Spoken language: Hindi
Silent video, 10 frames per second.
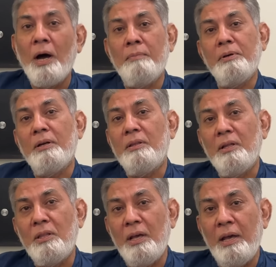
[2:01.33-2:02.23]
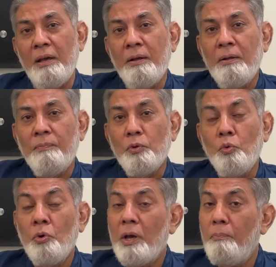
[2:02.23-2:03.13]
काम करते थे
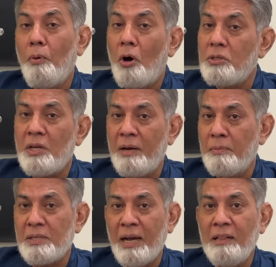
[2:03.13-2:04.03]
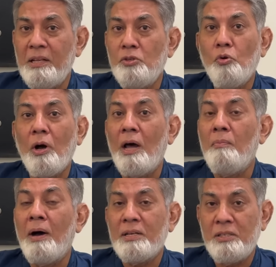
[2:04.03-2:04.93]
उनके बहुत सारे मसाइल थे जो कार्ल
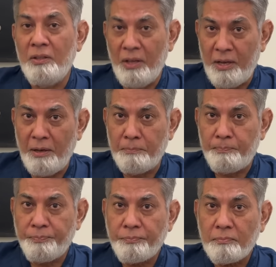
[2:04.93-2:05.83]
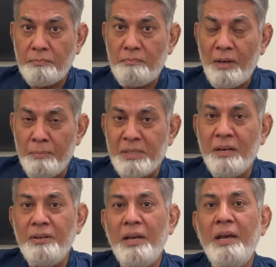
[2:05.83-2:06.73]
मार्क्स ने देखे
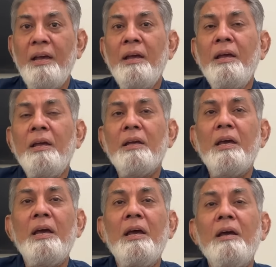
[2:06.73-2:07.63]
मसलन ये कि